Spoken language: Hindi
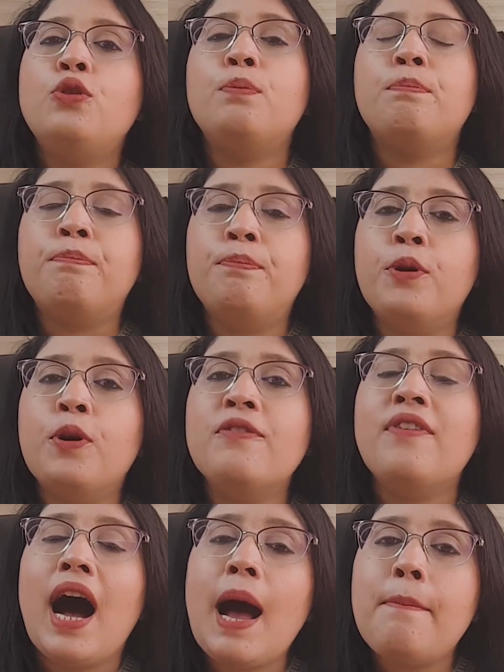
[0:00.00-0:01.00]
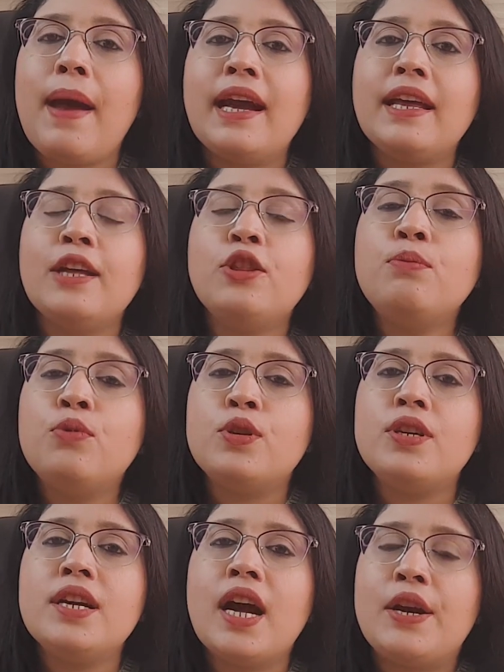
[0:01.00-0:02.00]
तो हो वहाँ बैठ के तुम
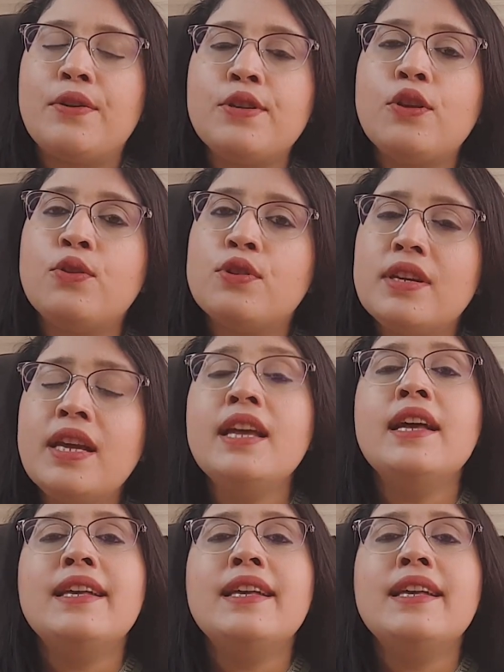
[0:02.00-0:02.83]
दूसरी कंट्रीज और दूसरी